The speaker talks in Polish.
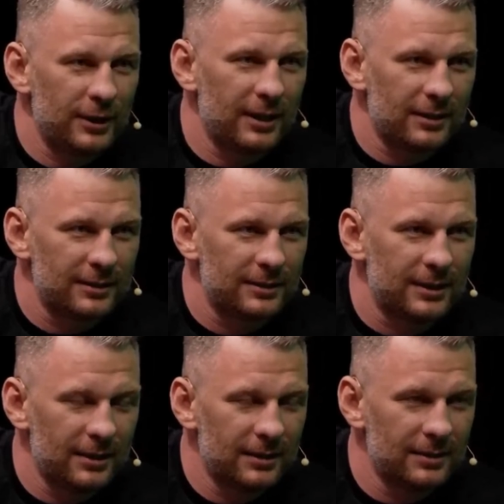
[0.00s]
jest wolny
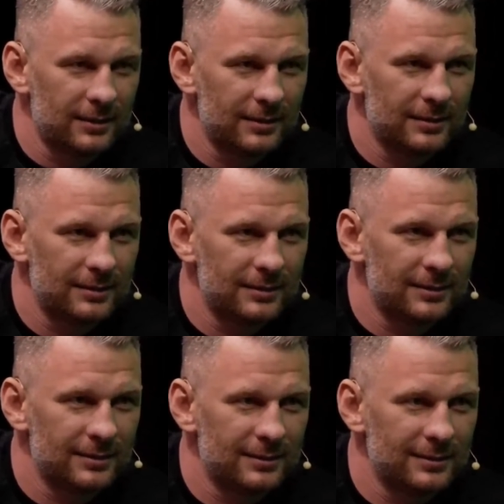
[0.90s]
jak ten.
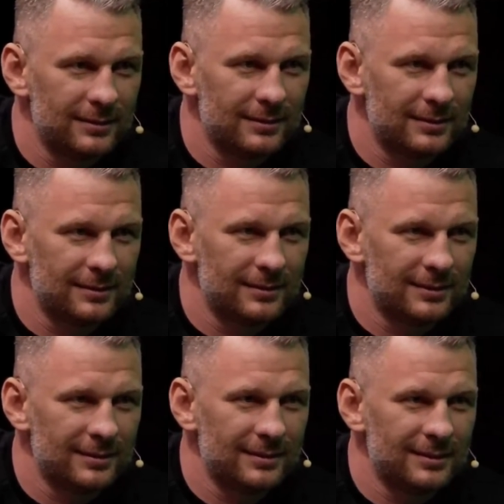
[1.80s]

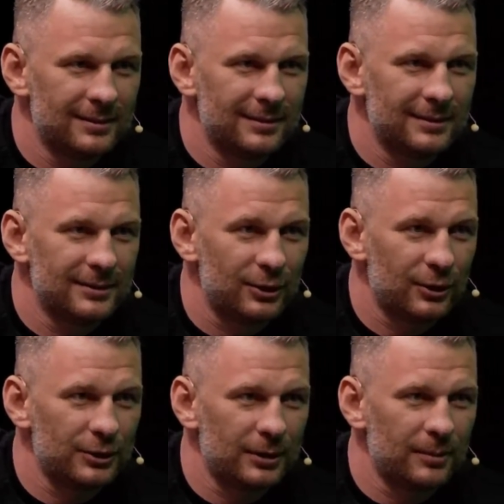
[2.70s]
108.
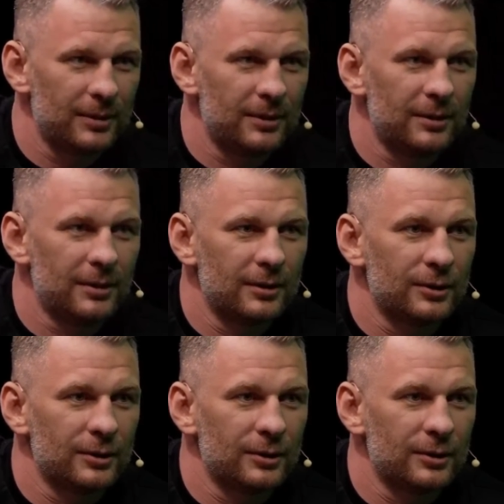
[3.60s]
108. Nie